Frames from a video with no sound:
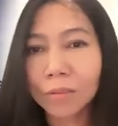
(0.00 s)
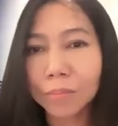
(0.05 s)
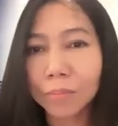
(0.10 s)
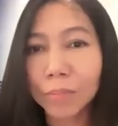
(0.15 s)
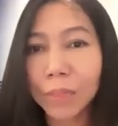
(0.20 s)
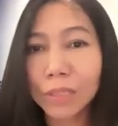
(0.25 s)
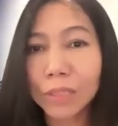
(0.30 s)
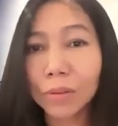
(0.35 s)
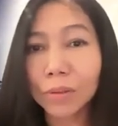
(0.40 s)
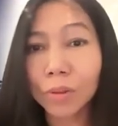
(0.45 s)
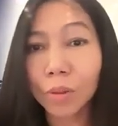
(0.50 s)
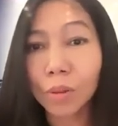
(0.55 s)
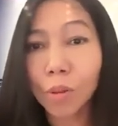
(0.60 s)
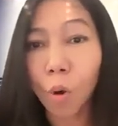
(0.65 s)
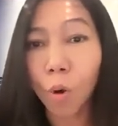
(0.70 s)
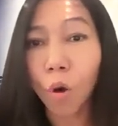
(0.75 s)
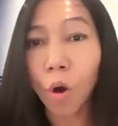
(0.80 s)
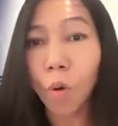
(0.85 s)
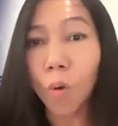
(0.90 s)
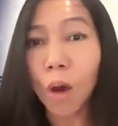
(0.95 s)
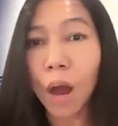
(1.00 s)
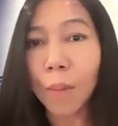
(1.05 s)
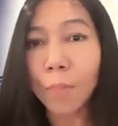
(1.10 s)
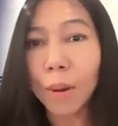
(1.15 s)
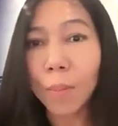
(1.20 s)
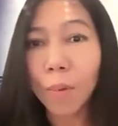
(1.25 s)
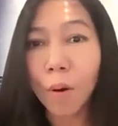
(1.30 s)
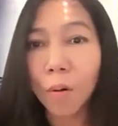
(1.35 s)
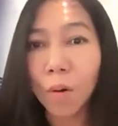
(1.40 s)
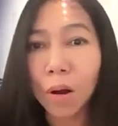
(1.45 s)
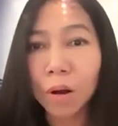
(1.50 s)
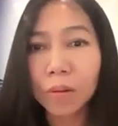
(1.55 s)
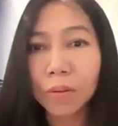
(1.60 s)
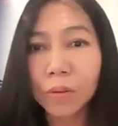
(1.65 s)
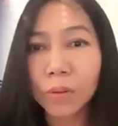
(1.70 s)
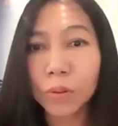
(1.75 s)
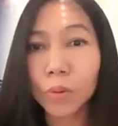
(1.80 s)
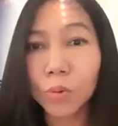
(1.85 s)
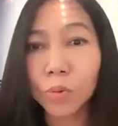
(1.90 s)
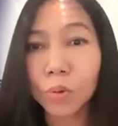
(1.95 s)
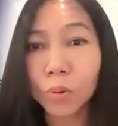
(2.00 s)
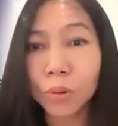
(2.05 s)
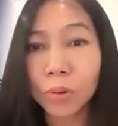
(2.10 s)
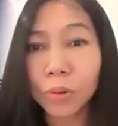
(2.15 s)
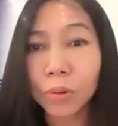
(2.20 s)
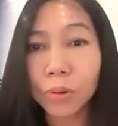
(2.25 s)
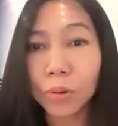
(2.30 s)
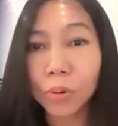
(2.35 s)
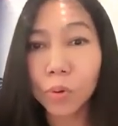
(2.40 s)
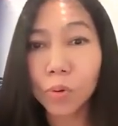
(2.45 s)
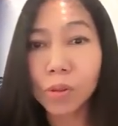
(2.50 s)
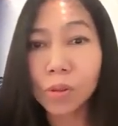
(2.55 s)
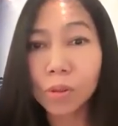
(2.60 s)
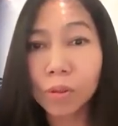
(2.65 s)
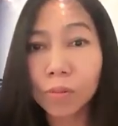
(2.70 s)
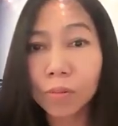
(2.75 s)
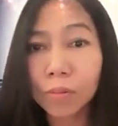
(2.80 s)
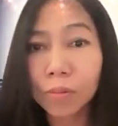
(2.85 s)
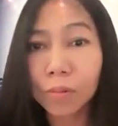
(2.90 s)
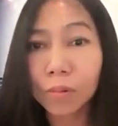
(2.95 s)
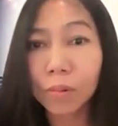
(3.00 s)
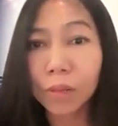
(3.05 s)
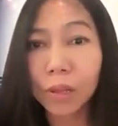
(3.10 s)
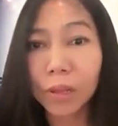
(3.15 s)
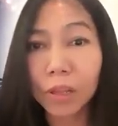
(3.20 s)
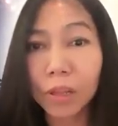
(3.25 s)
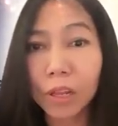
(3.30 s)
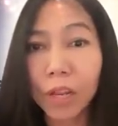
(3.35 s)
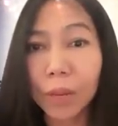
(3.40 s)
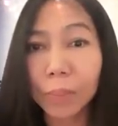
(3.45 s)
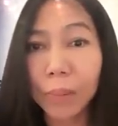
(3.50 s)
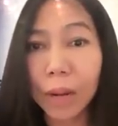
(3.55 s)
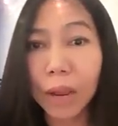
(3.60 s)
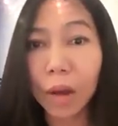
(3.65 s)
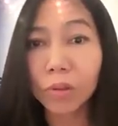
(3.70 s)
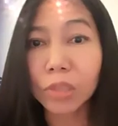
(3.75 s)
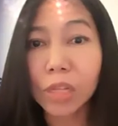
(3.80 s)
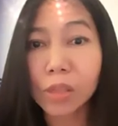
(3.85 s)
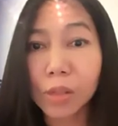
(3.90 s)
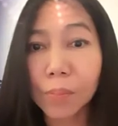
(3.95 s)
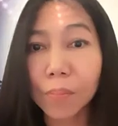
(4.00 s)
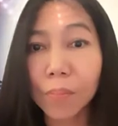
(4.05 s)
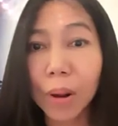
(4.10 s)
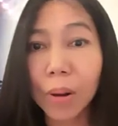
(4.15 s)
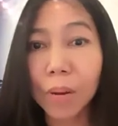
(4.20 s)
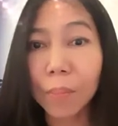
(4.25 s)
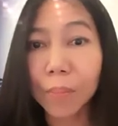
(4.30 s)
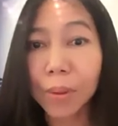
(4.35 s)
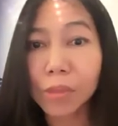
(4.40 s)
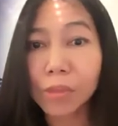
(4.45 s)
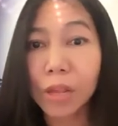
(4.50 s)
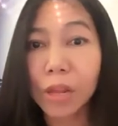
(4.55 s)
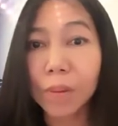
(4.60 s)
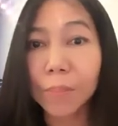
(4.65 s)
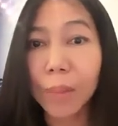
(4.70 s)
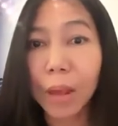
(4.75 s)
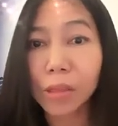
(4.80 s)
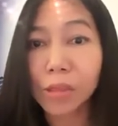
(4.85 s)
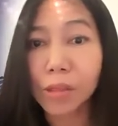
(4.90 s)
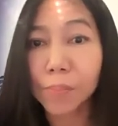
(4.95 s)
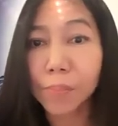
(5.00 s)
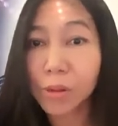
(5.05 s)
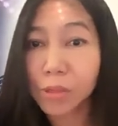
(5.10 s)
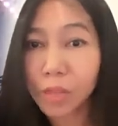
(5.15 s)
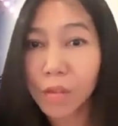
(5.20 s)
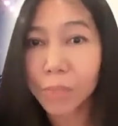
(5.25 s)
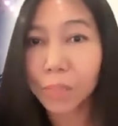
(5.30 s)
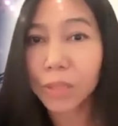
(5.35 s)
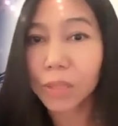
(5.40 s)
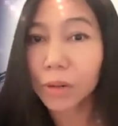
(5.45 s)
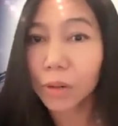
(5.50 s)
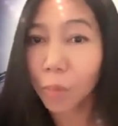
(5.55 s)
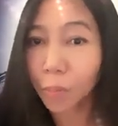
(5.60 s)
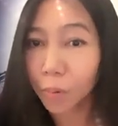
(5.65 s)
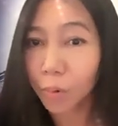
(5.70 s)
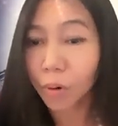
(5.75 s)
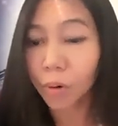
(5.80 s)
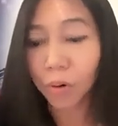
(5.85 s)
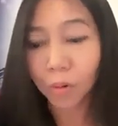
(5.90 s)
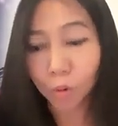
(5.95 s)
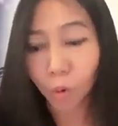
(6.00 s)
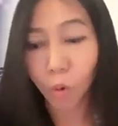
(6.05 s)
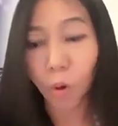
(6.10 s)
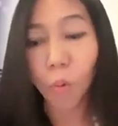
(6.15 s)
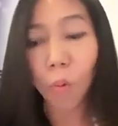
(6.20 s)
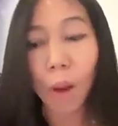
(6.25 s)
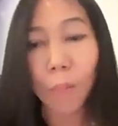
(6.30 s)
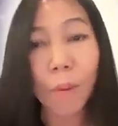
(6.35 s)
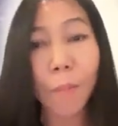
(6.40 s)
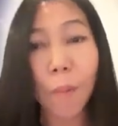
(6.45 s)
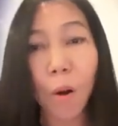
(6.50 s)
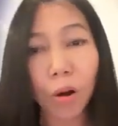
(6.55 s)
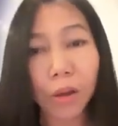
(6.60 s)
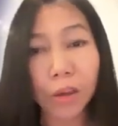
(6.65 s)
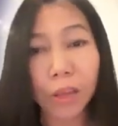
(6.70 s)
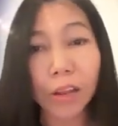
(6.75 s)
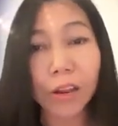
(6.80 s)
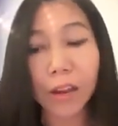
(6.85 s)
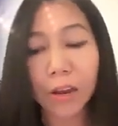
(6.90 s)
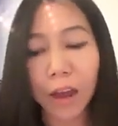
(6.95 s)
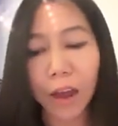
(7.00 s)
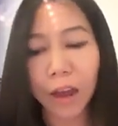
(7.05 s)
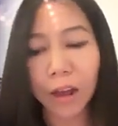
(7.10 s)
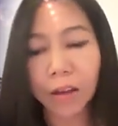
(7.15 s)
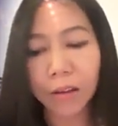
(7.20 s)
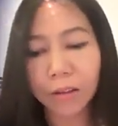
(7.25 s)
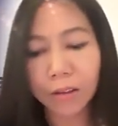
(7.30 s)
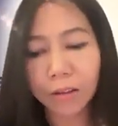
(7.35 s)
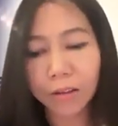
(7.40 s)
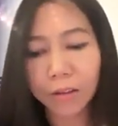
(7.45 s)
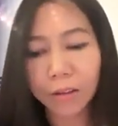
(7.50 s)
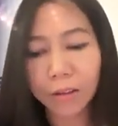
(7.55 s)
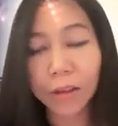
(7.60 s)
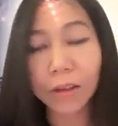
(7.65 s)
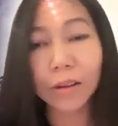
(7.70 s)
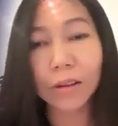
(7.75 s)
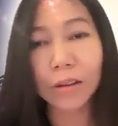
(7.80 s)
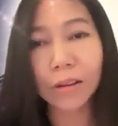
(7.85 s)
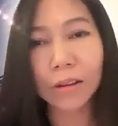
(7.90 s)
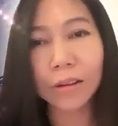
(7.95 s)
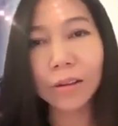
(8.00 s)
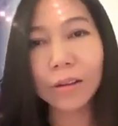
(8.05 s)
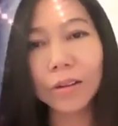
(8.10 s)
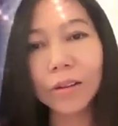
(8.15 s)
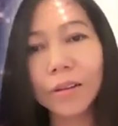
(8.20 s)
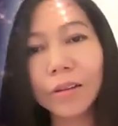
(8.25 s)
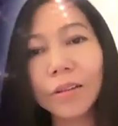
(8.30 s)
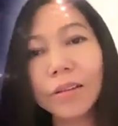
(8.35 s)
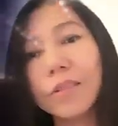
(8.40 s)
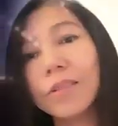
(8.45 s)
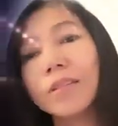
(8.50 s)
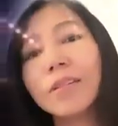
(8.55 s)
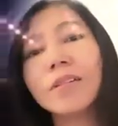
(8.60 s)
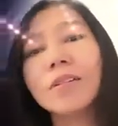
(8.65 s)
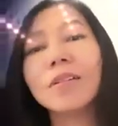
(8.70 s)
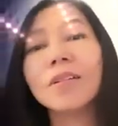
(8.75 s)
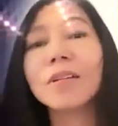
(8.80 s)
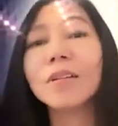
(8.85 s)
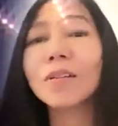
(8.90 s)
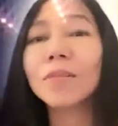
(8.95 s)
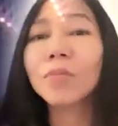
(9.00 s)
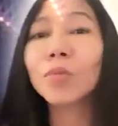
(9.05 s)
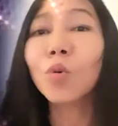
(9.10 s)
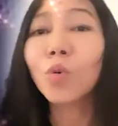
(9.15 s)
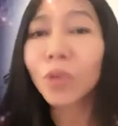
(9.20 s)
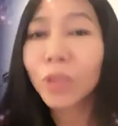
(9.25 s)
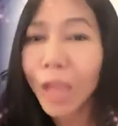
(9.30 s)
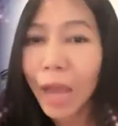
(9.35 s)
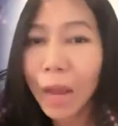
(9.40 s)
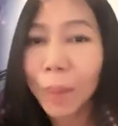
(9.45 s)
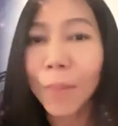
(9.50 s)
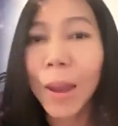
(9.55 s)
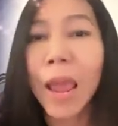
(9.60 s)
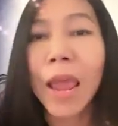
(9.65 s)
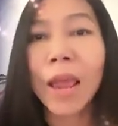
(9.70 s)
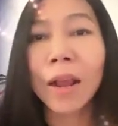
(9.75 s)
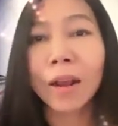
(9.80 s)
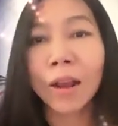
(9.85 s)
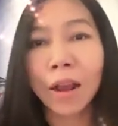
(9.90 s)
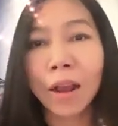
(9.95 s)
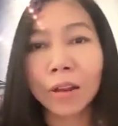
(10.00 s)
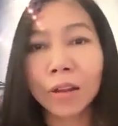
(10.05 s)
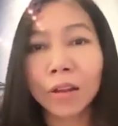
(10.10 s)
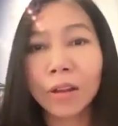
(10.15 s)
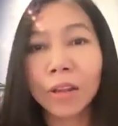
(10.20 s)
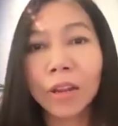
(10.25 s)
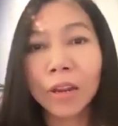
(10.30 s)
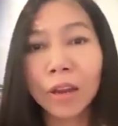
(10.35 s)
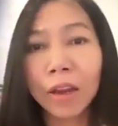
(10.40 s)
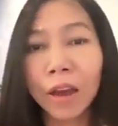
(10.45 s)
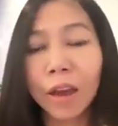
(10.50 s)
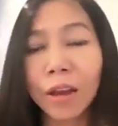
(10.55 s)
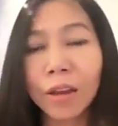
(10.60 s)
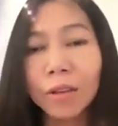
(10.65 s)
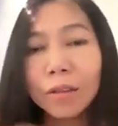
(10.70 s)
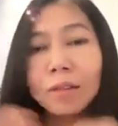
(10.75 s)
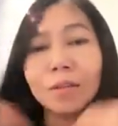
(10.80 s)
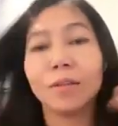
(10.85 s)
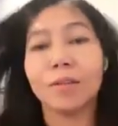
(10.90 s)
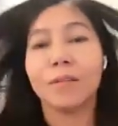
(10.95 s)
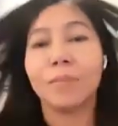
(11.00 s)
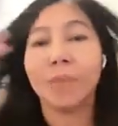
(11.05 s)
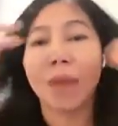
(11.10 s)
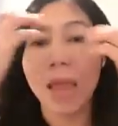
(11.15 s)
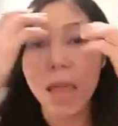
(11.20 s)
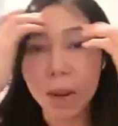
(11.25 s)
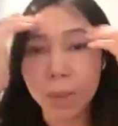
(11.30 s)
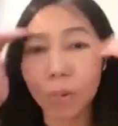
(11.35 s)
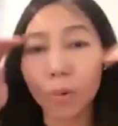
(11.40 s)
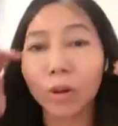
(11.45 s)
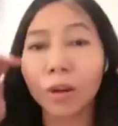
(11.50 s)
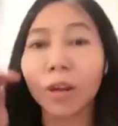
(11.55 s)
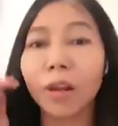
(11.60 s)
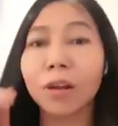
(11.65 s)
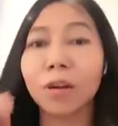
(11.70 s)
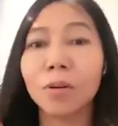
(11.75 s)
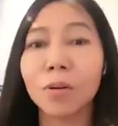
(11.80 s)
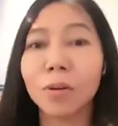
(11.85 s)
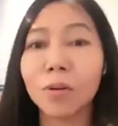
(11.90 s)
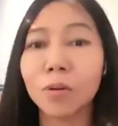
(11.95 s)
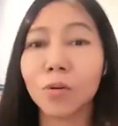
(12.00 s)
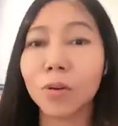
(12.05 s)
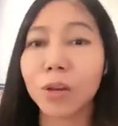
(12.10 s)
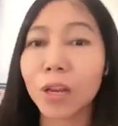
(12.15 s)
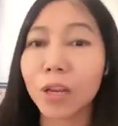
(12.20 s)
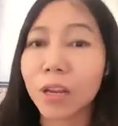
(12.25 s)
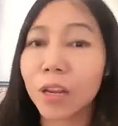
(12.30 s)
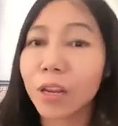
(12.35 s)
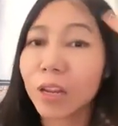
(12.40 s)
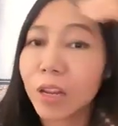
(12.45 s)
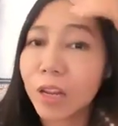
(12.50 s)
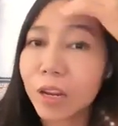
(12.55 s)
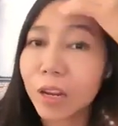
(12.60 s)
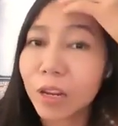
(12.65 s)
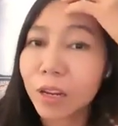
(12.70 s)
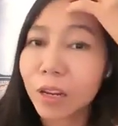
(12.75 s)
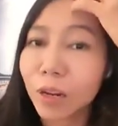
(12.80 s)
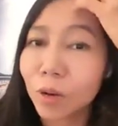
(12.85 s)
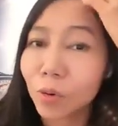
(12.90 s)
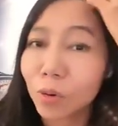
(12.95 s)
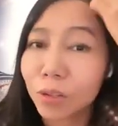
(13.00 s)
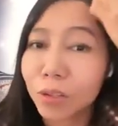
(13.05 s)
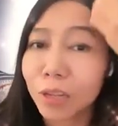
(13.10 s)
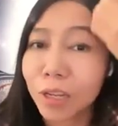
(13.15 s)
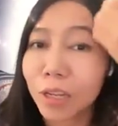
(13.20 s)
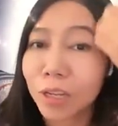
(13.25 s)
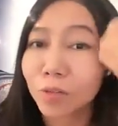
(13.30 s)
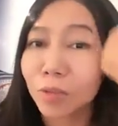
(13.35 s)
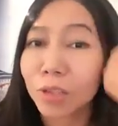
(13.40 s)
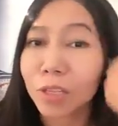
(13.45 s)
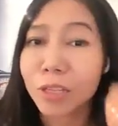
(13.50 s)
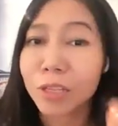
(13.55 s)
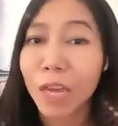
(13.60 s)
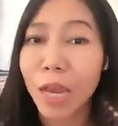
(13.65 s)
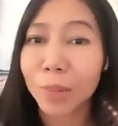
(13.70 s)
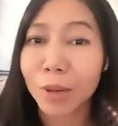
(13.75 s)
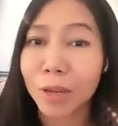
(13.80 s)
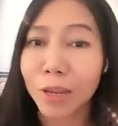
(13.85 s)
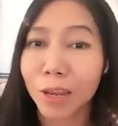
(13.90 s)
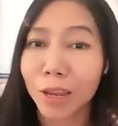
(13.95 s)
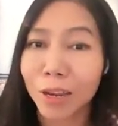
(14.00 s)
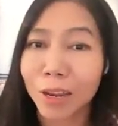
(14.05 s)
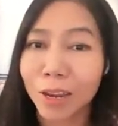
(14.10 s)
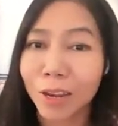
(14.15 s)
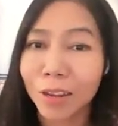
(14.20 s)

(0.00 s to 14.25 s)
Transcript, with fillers: มันจะส่งข้อความมาบอกว่า you use อินเทอร์เน็ตไปแล้วเจ็ดสิบเปอร์เซ็นแปดสิบเปอร์เซ็นมันจะส่งข้อความมาบอกนี้เลยนะคะเออทุกอย่างแพงค่ะที่นี่นะคะ แพงหมดนะคุณคิดให้ดีนะถ้าคุณคิดว่าจะย้ายประเทศ